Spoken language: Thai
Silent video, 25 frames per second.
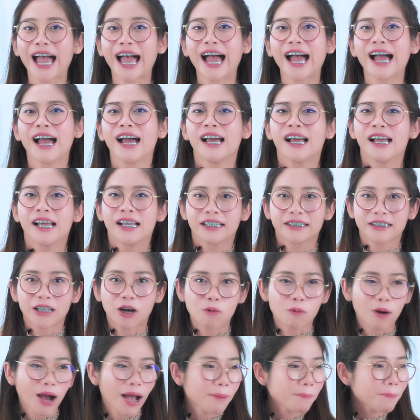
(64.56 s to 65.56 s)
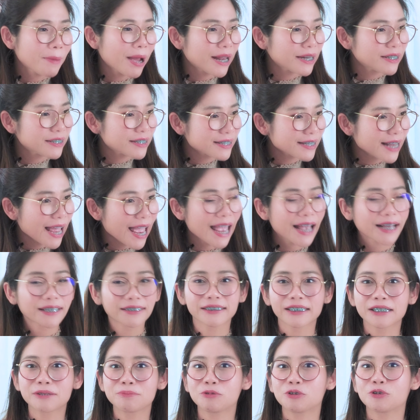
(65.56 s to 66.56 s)
นะคะ แต่ว่ามันแทรก
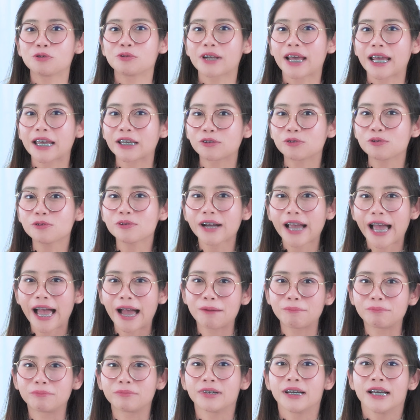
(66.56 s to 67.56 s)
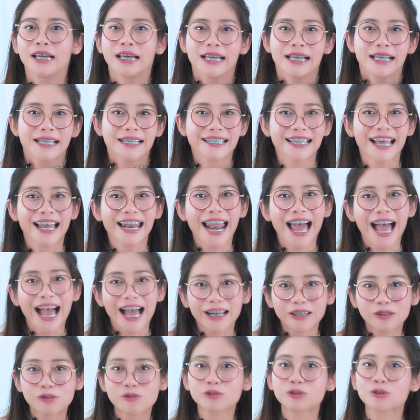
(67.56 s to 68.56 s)
ซึมอยู่ในทุกคำส
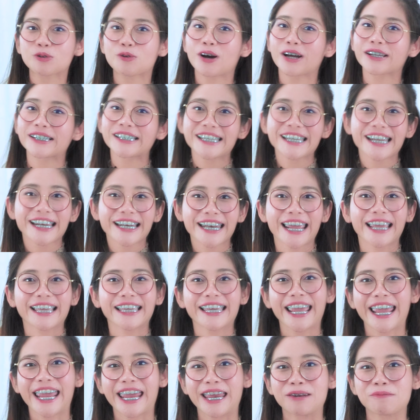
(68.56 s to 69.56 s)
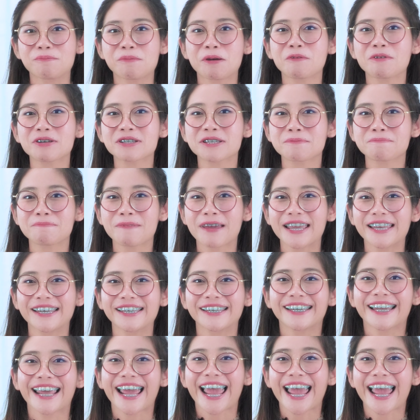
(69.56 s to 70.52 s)
ระทุกตัวที่เด็กๆเห็นไม่ว่าจะเป็น